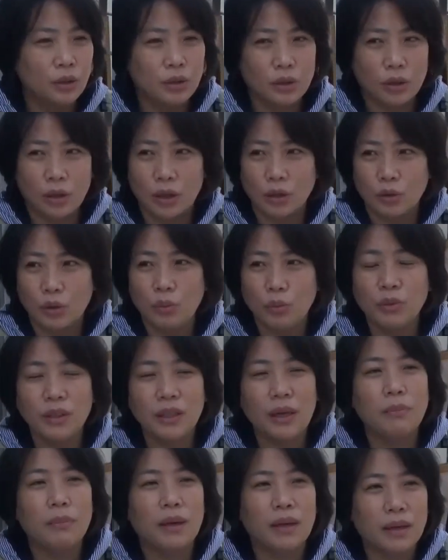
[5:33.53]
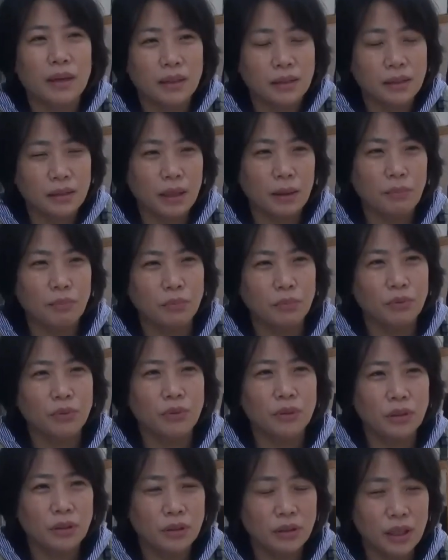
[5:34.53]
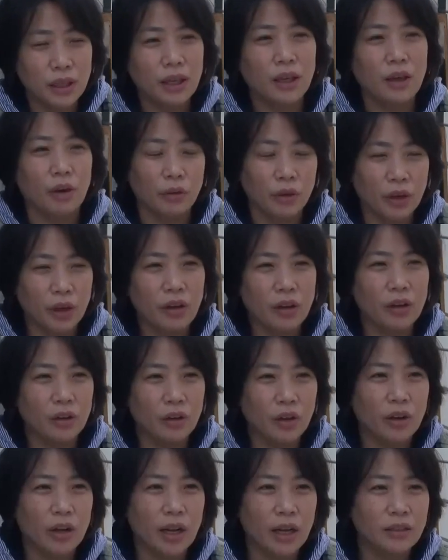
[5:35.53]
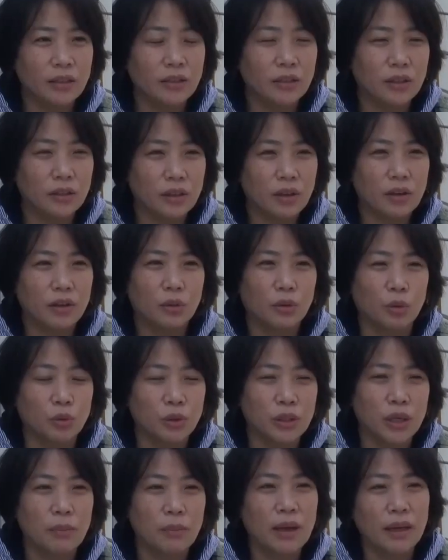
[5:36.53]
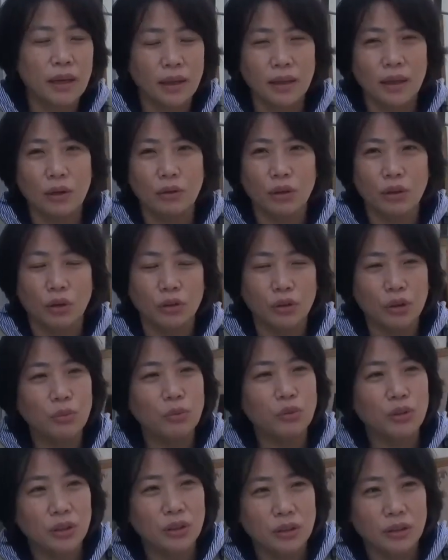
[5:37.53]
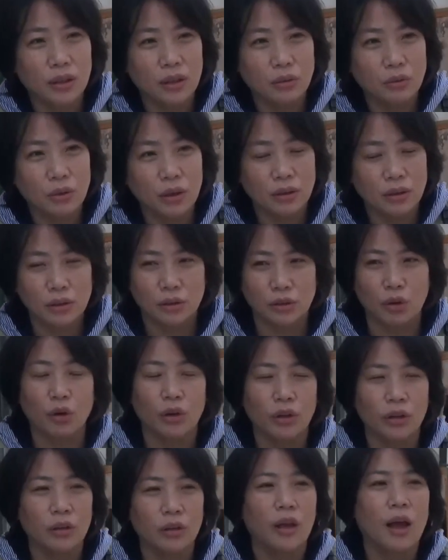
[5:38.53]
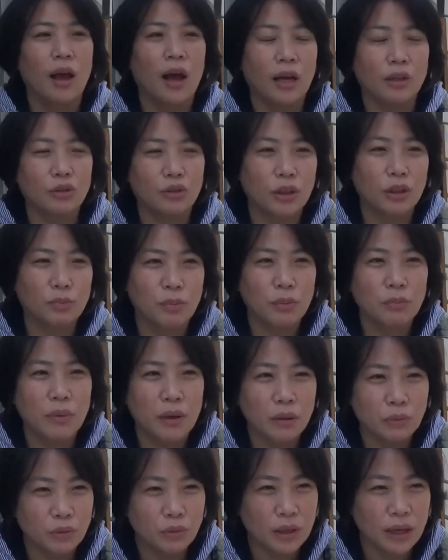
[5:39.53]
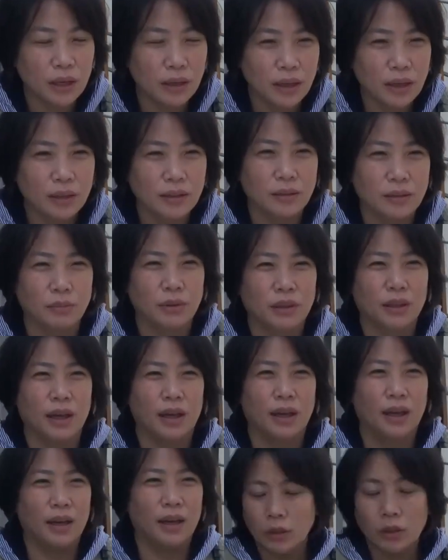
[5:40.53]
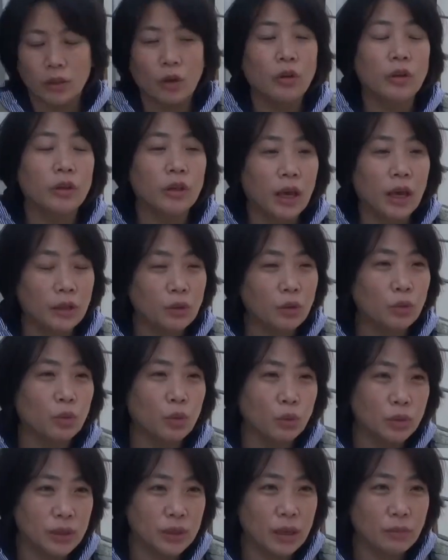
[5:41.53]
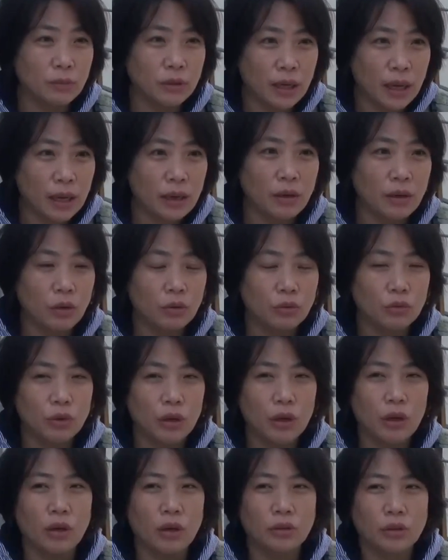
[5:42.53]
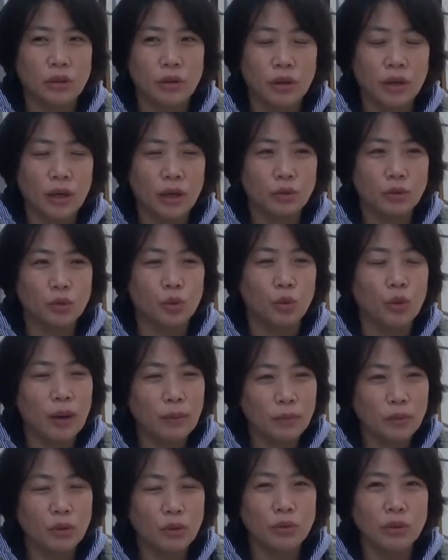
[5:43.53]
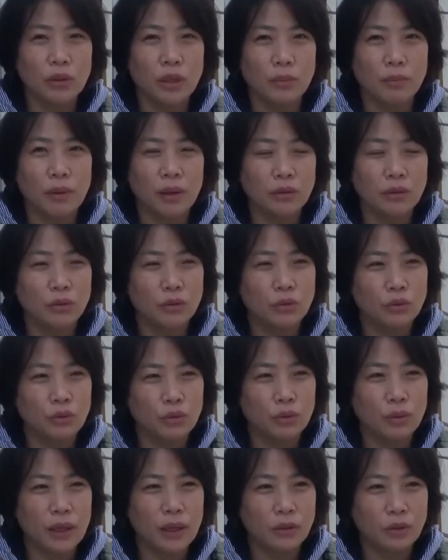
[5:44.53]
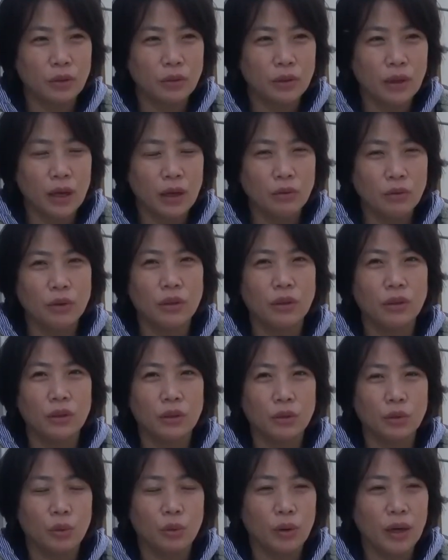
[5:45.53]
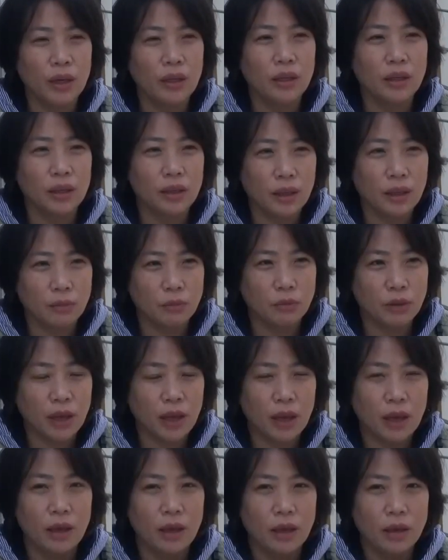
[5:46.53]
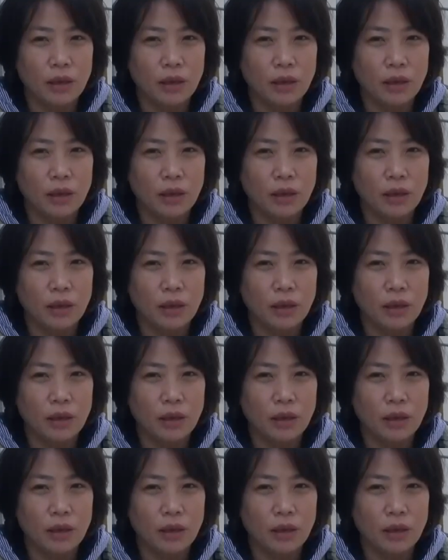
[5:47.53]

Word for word: 저기 소문날 마켓 스태프분들이 연결 해주셔서 동참하겠냐고 여쭤보시더라고요. 그래서 저희는 아주 기쁜 마음으로 함께했습니다. 저희는 계속 동참을 할 거고요. 저희가 종암동을 기반으로 활동을 하고 있는 동아리이기 때문에